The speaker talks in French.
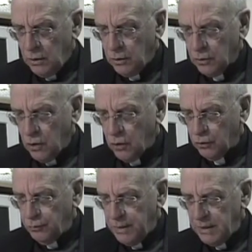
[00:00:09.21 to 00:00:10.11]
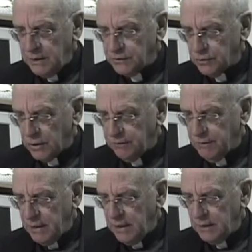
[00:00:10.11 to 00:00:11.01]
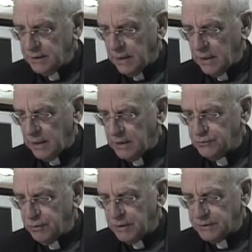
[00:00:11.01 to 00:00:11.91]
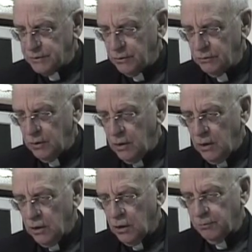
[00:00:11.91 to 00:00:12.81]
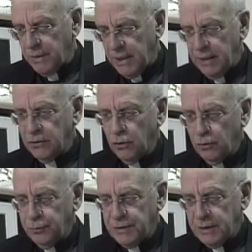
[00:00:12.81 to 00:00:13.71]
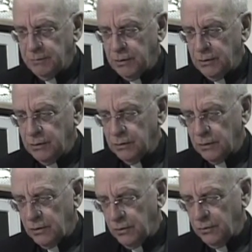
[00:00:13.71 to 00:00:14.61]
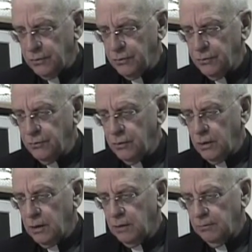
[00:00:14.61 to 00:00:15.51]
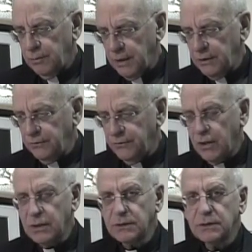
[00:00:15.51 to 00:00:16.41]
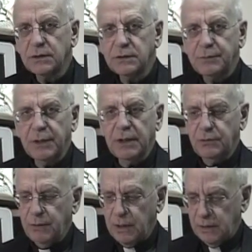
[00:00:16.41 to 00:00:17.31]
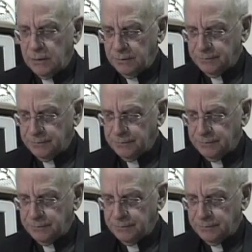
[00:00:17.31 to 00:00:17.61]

Le corps humain se révèle dans la résurrection comme incorruptible, glorieux, plein de force spirituelle.